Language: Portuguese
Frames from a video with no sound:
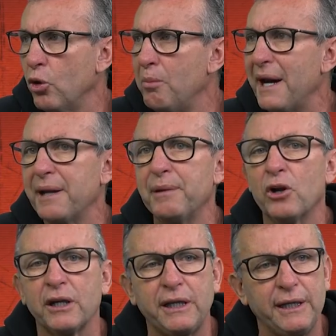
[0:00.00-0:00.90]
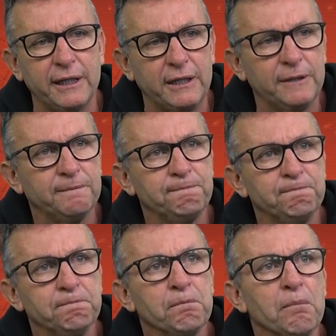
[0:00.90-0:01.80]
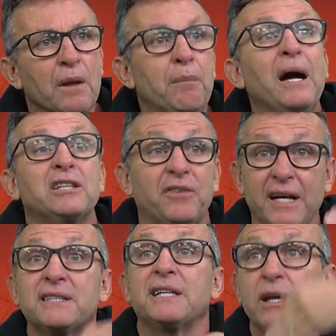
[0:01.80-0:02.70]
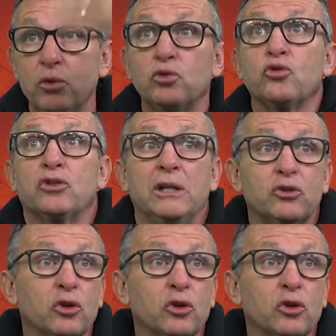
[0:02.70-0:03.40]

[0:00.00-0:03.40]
o Romário é melhor que ele mas vai ser um dos grandes